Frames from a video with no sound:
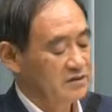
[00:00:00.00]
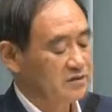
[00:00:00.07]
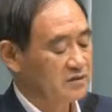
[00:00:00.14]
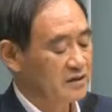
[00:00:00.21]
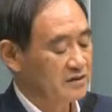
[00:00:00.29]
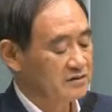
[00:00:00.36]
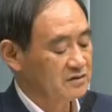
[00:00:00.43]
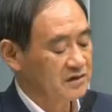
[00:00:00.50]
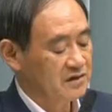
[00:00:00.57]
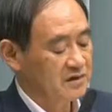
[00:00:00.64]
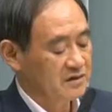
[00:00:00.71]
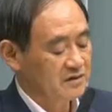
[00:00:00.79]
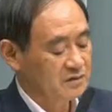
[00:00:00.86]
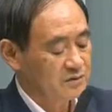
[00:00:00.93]
入札に
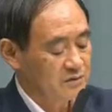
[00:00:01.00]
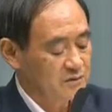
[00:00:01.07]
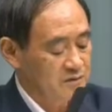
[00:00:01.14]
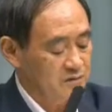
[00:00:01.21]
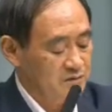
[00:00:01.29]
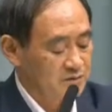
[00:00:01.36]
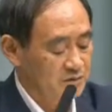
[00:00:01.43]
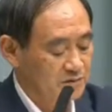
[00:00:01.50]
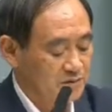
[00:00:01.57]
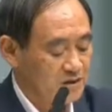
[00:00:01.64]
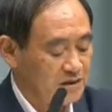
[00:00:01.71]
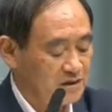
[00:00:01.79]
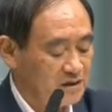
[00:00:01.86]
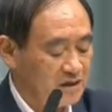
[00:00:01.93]
関する不
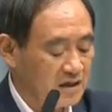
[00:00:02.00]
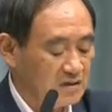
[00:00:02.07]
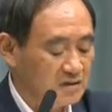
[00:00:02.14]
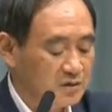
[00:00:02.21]
信感が